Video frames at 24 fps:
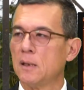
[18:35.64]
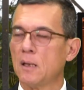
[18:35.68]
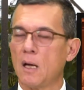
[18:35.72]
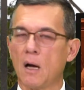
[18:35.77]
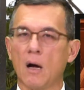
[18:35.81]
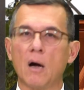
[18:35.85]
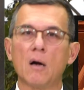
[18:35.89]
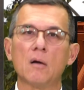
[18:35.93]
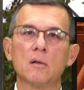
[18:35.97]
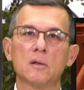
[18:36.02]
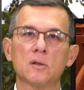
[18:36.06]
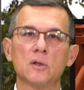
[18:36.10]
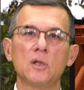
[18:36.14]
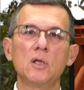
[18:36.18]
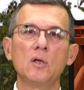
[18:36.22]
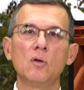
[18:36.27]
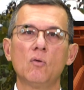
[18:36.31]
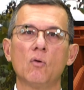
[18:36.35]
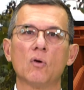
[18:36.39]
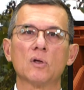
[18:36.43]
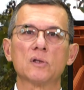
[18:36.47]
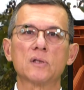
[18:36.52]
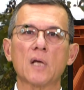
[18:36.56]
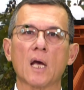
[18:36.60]
好，英
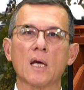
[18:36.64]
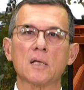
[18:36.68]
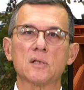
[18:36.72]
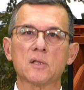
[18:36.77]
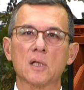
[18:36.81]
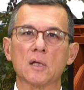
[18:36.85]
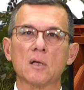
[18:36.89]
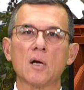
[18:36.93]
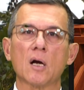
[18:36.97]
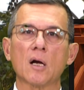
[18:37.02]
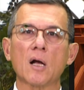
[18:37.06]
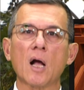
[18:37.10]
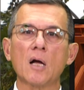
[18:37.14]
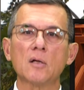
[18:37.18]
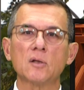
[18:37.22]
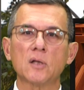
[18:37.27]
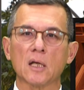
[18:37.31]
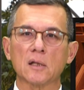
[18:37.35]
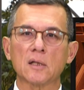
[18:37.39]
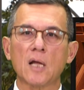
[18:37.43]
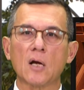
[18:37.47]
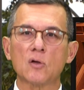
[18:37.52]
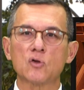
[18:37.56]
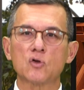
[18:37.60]
国在整个钢
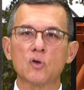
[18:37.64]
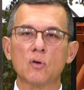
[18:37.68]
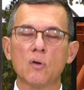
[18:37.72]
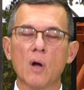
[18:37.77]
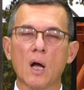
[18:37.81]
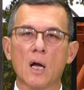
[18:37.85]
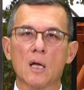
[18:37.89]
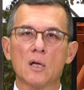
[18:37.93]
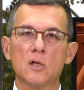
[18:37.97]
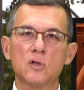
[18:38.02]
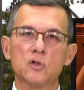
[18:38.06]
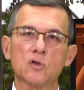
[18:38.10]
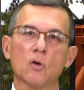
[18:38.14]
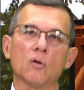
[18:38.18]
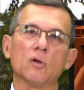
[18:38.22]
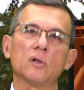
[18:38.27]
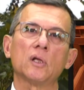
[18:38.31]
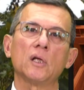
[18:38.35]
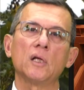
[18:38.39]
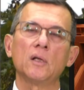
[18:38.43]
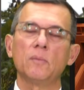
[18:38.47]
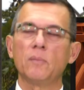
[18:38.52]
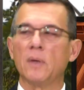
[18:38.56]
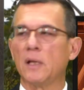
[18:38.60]
铁当中啊走了
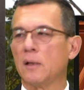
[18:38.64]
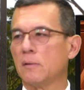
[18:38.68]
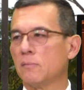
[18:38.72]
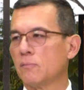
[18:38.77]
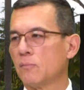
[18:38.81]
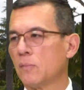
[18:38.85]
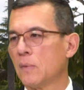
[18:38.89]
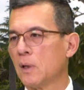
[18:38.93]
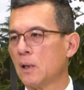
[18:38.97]
第一名。